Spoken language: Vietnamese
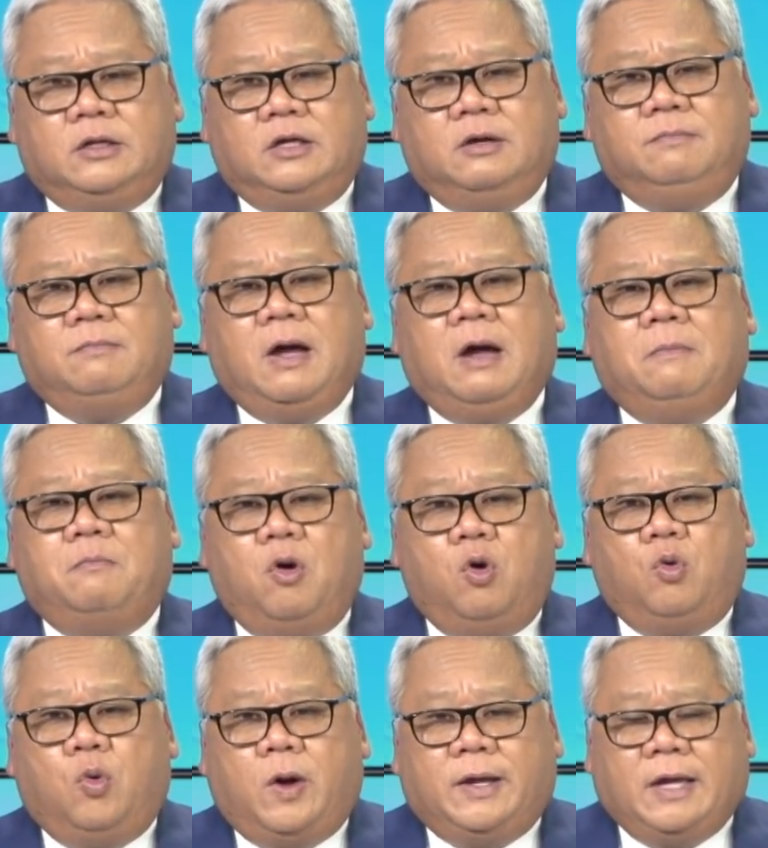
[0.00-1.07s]
nhưng mà
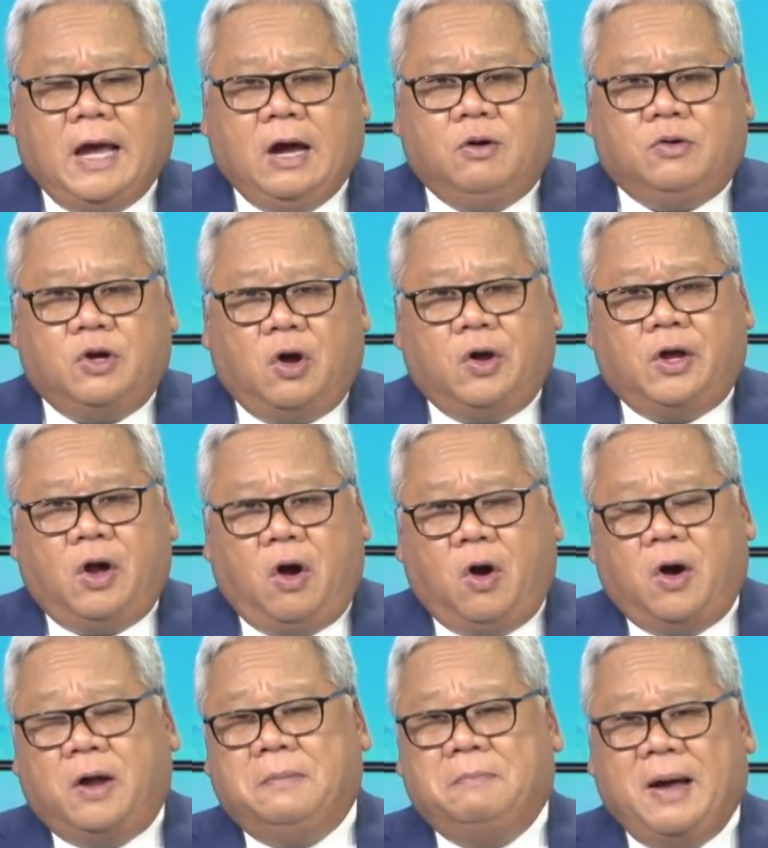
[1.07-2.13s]
Bộ Ngoại giao đòi
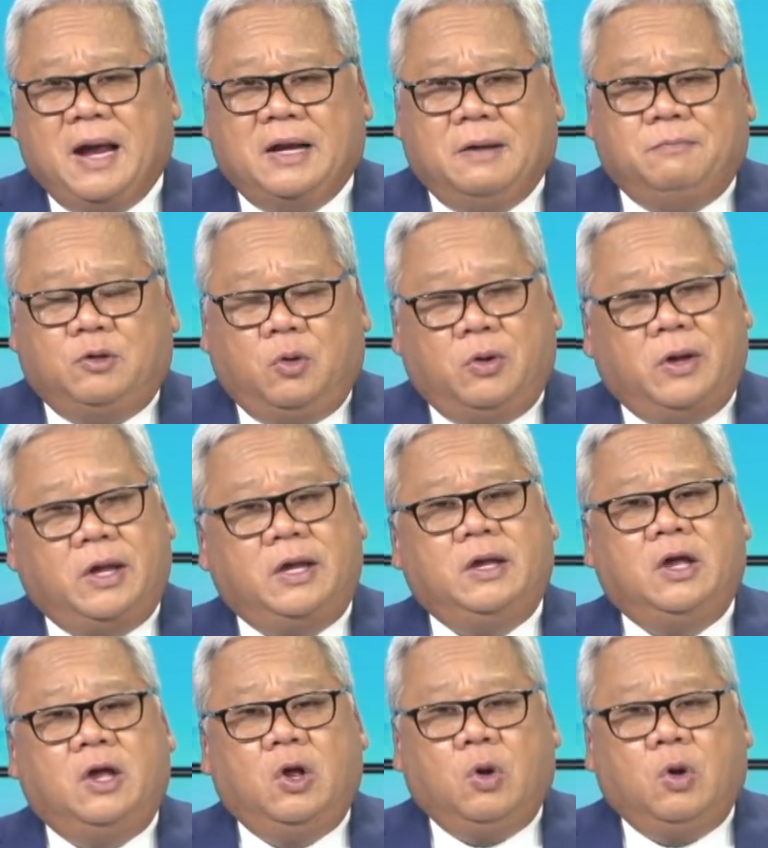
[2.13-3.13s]
hỏi ba năm thuế